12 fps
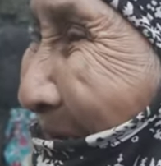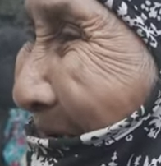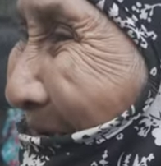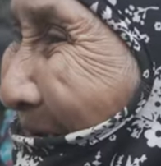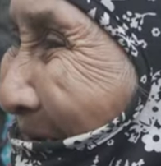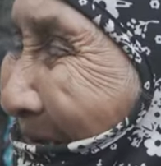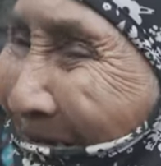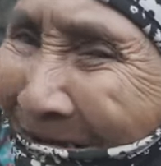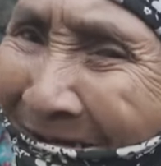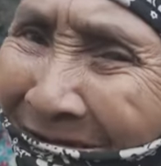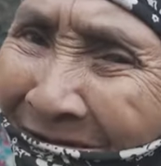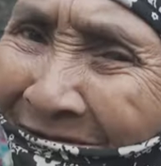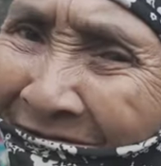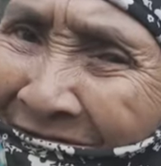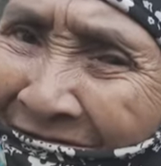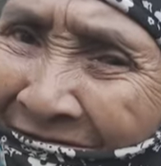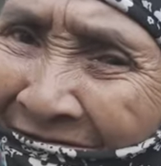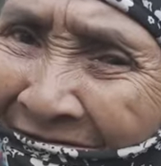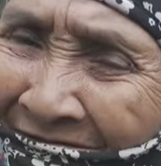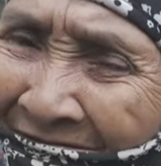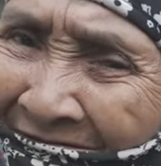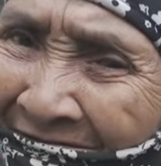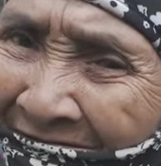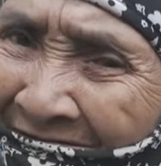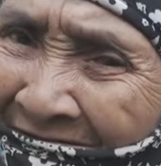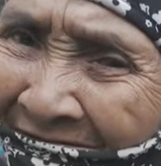À. Bà cho con thấy